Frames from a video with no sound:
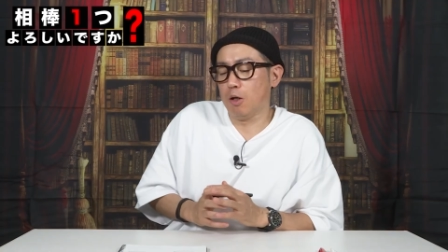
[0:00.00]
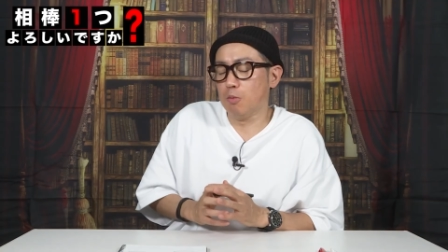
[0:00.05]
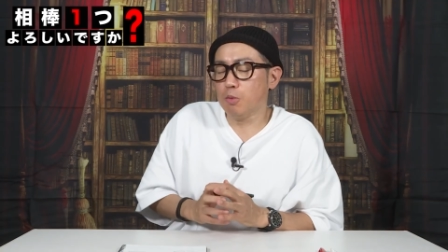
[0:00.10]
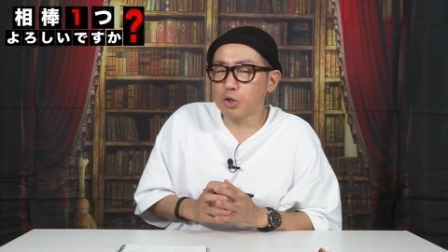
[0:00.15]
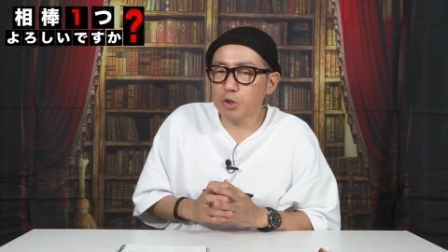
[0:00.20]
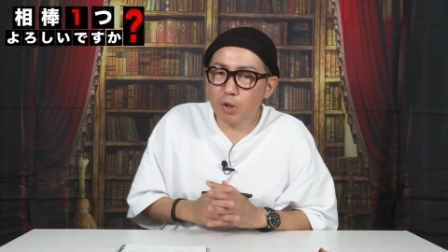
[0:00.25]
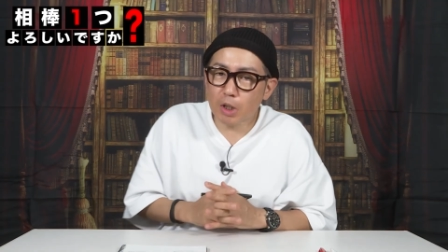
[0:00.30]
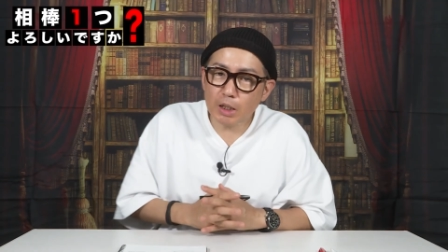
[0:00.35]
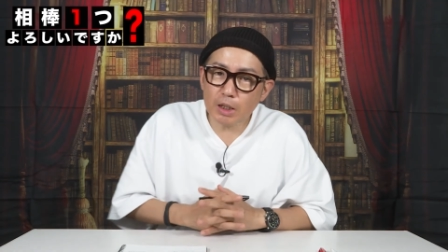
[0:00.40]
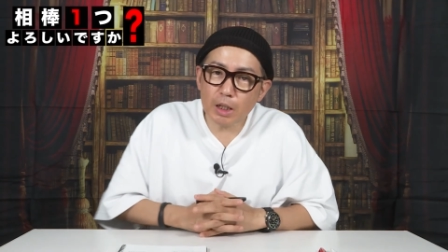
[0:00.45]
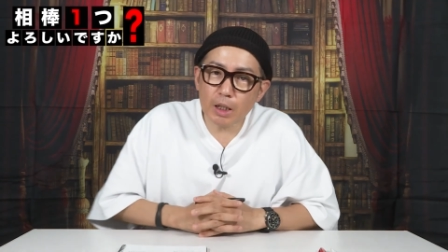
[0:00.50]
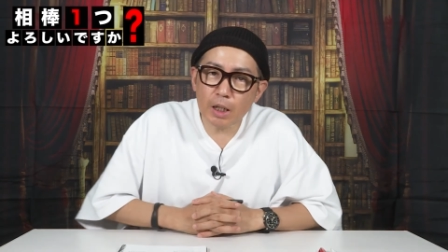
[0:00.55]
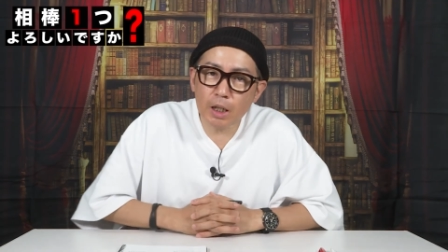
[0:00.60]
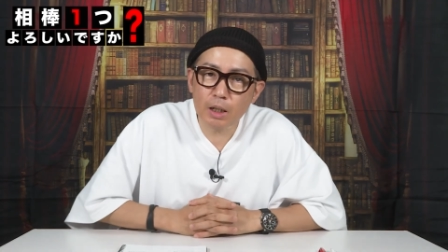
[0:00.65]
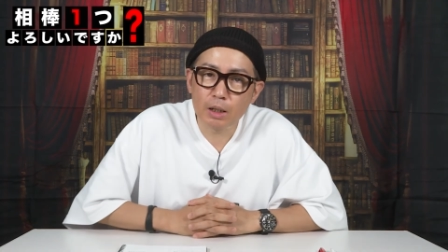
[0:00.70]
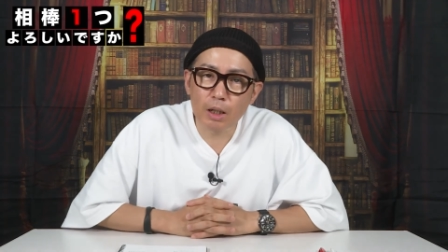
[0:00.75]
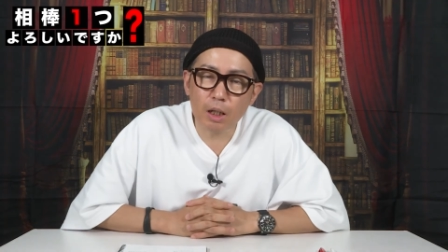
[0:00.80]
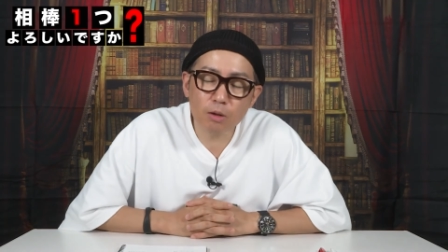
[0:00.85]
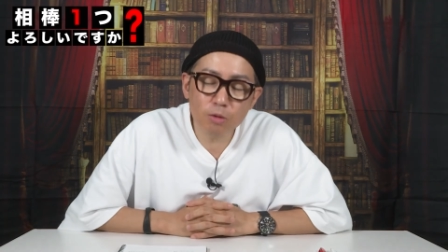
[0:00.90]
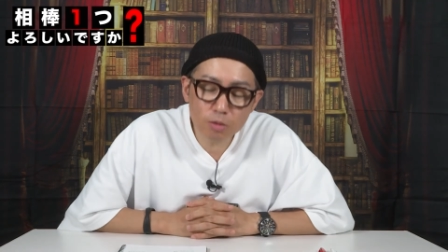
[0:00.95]
面白かった
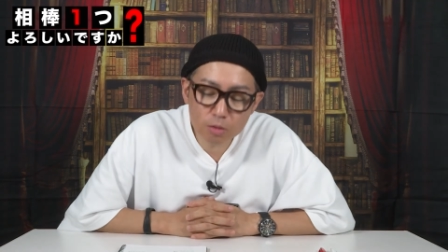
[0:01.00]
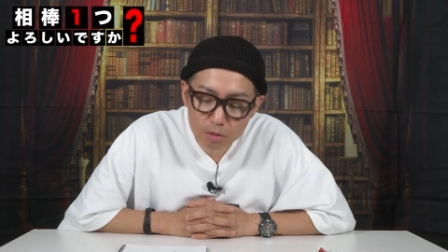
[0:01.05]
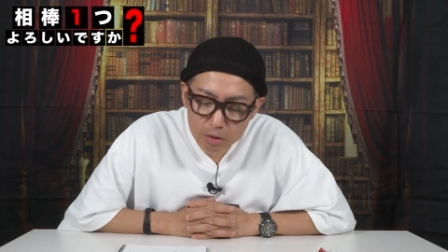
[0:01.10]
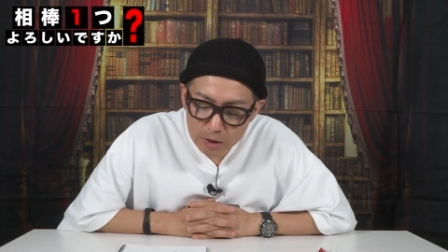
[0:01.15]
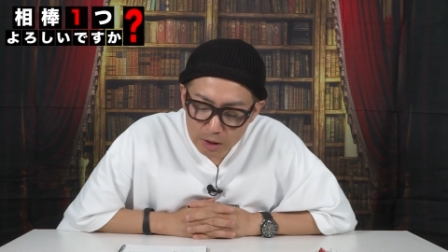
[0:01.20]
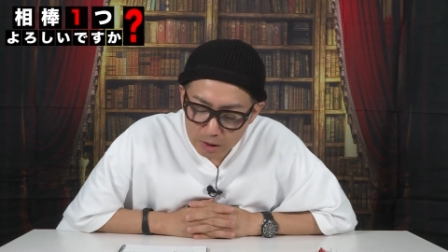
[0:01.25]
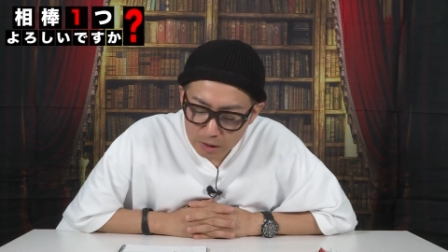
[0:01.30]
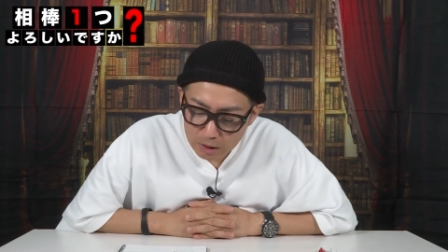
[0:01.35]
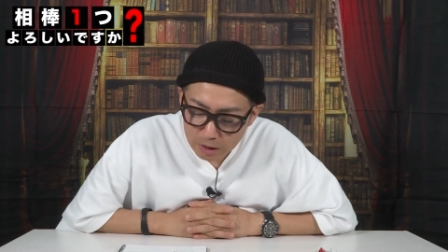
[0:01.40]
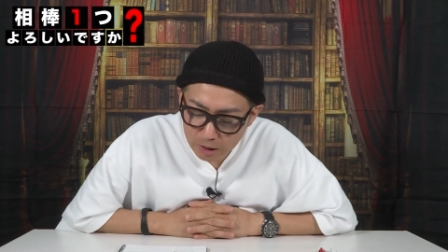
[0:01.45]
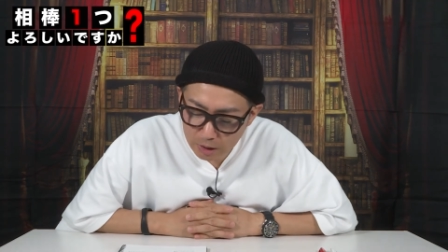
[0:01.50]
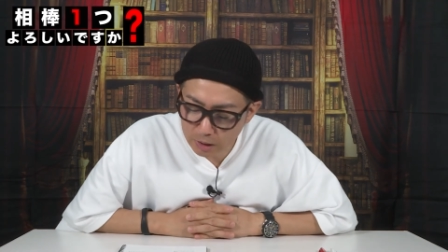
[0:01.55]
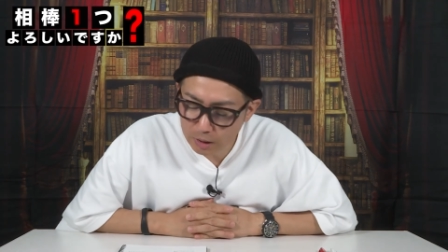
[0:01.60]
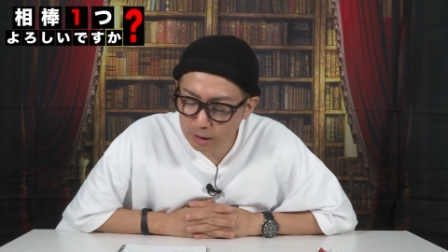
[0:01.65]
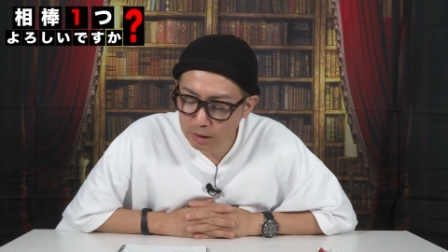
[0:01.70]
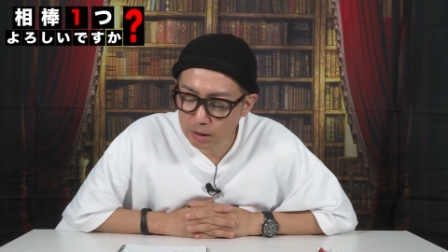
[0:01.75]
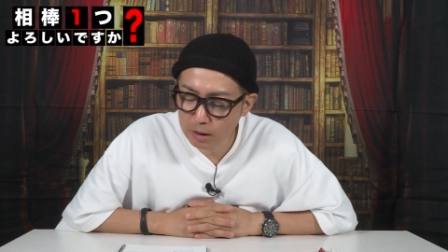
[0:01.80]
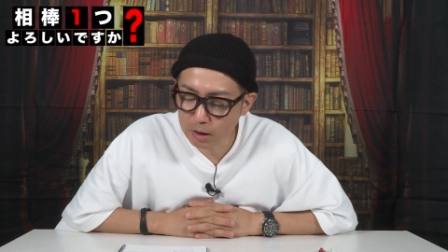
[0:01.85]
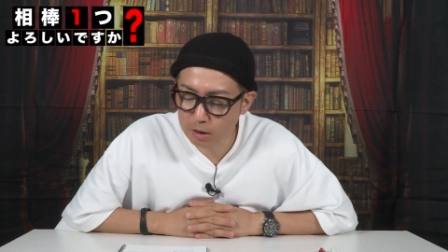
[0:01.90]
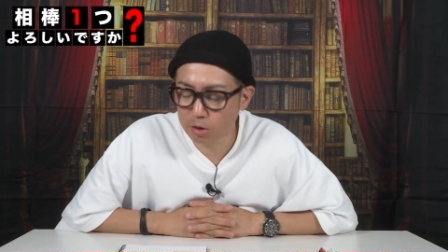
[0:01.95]
な、なるほどな、
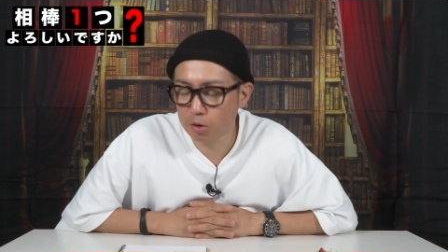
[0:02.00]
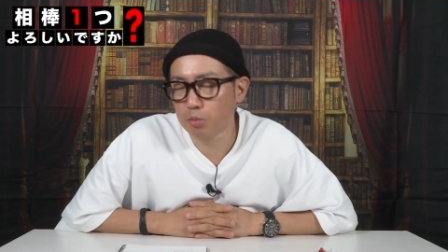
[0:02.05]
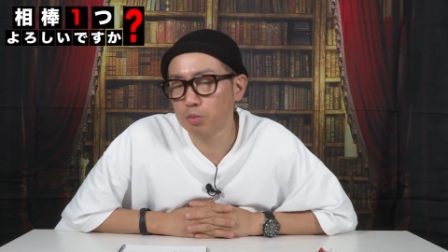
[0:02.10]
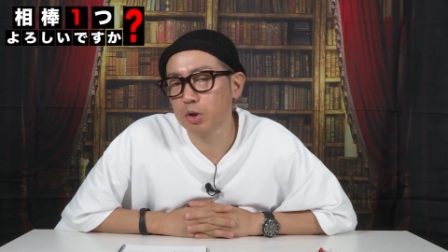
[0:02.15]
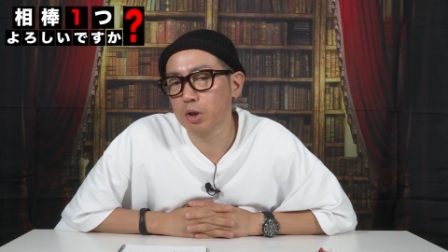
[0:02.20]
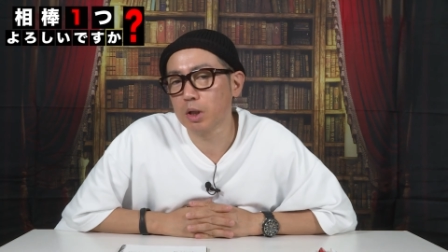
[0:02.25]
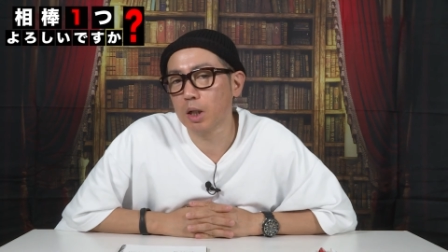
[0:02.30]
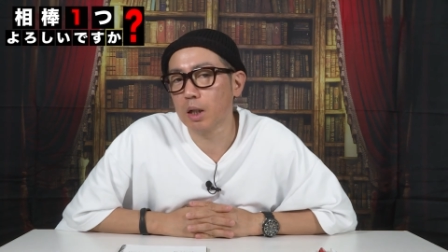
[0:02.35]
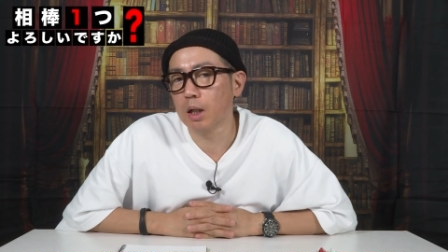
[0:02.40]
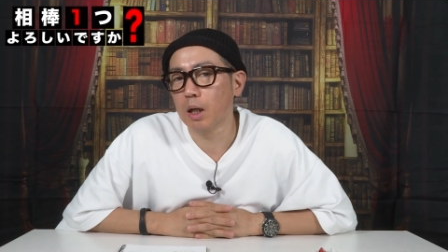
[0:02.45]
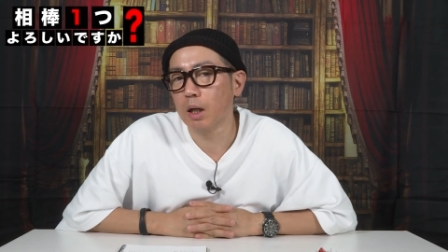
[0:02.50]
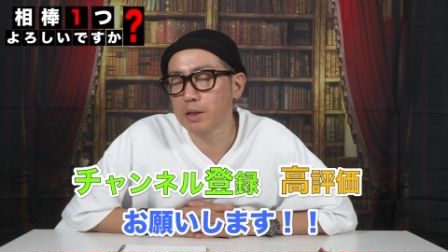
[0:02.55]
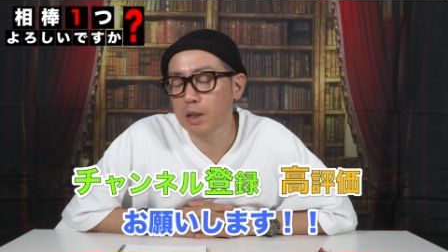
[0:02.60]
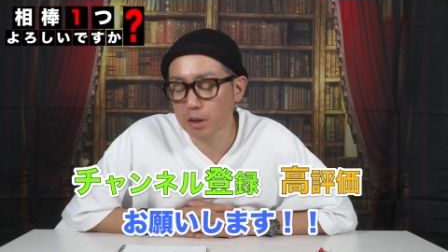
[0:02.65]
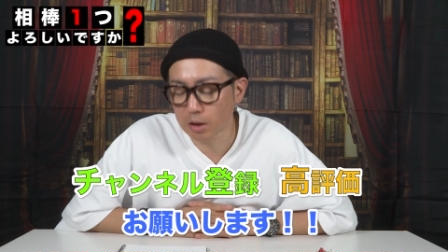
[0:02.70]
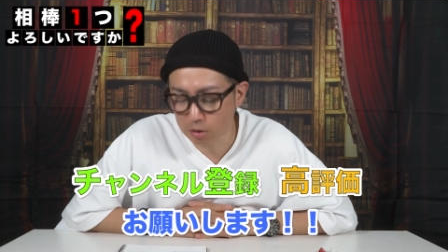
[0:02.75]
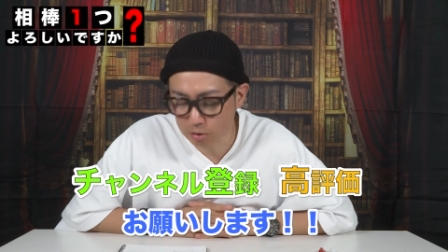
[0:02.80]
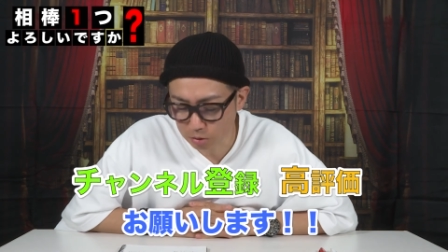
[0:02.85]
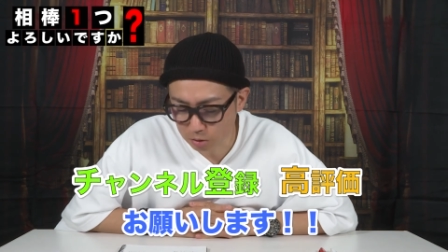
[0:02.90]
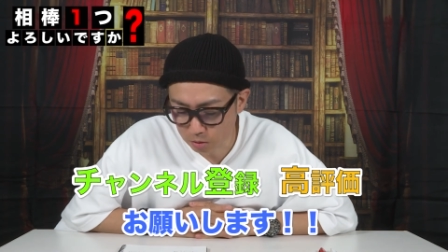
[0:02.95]
へえなんて思ったら
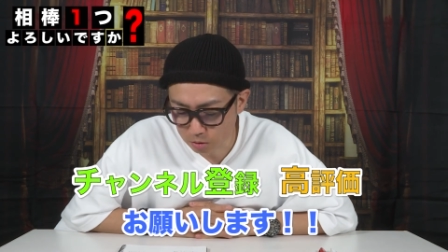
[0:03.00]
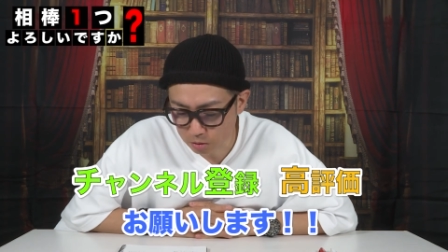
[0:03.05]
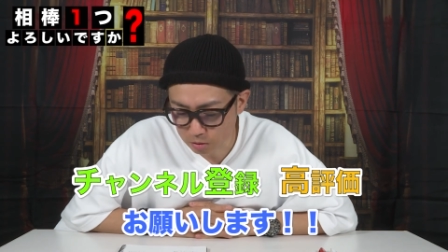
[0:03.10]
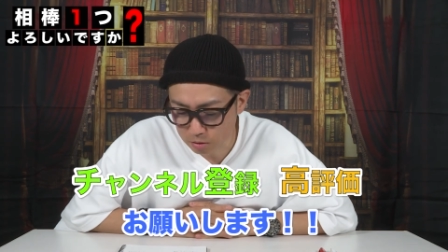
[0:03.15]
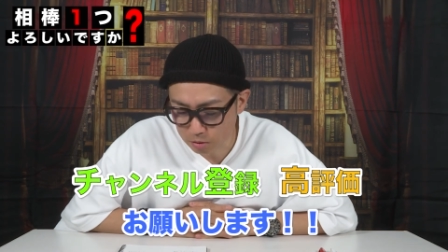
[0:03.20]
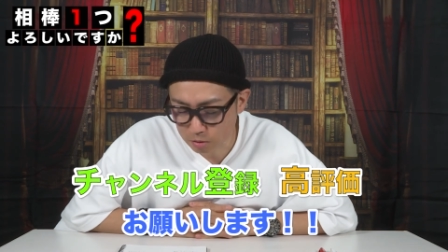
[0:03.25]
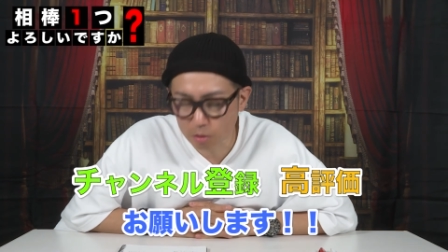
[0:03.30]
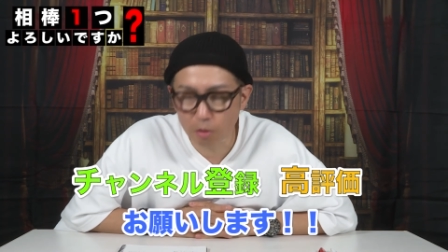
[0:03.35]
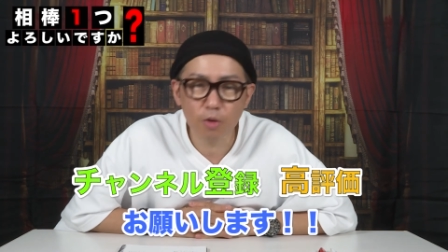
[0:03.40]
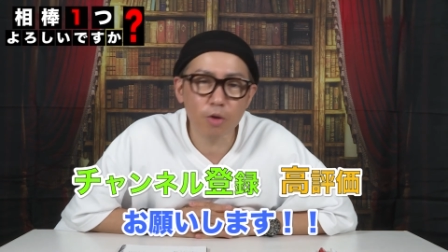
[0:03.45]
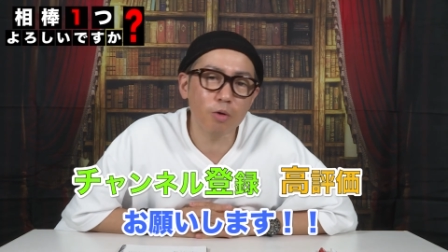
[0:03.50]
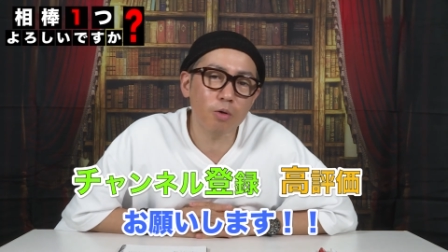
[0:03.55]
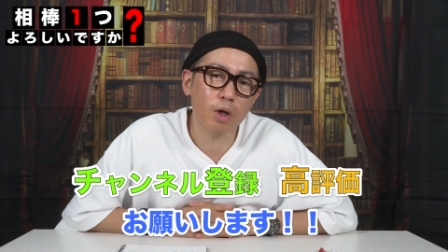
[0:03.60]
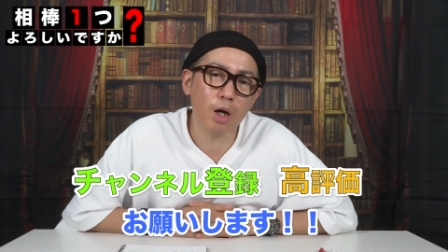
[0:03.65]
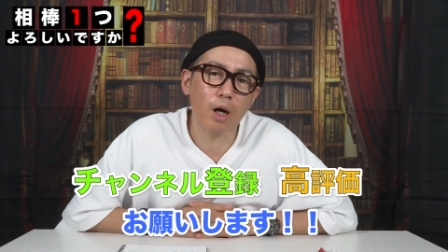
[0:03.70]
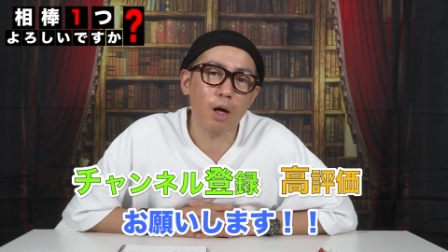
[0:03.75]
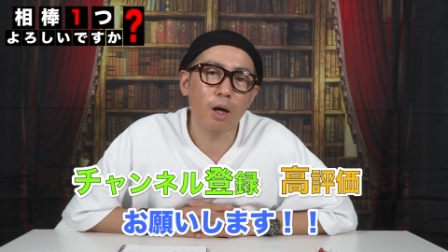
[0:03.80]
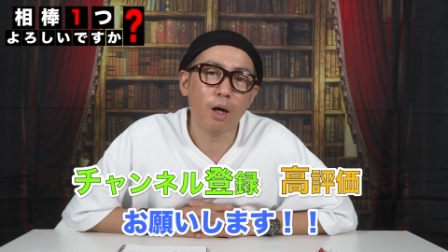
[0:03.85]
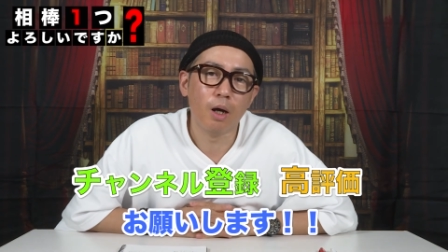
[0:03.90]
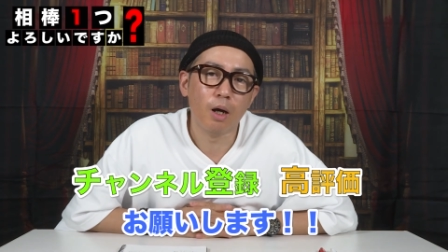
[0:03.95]
チャンネル登録高評
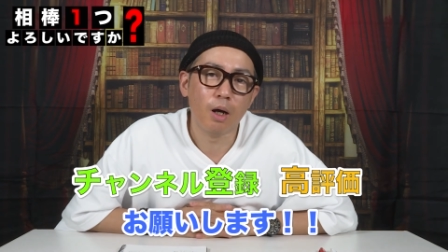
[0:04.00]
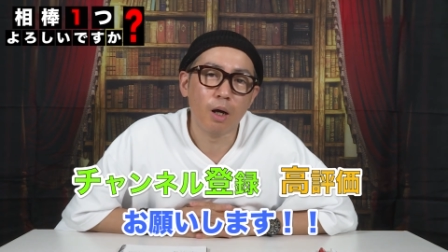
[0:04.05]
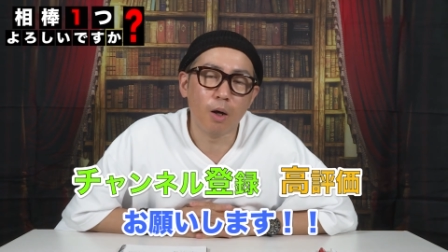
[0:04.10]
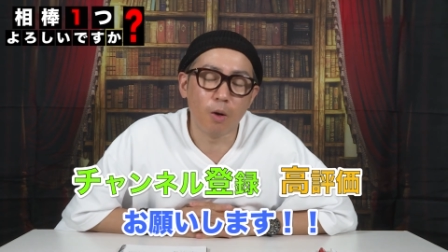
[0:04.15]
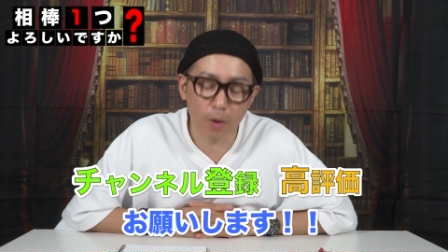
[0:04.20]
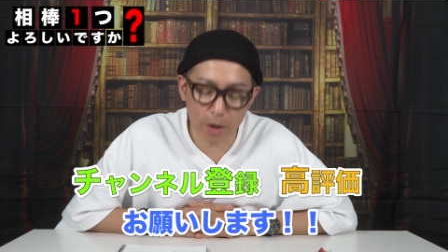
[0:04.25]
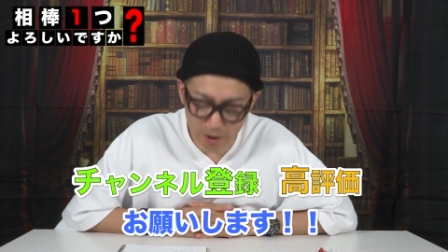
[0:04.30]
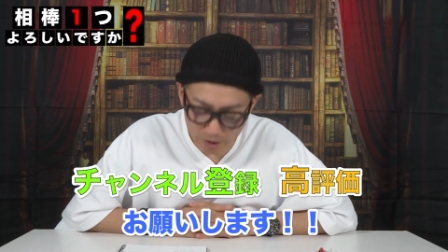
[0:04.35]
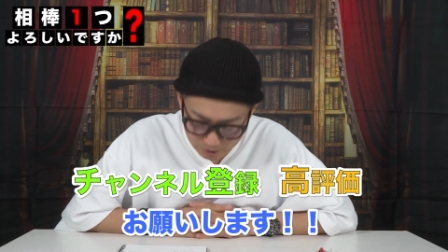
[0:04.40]
価お願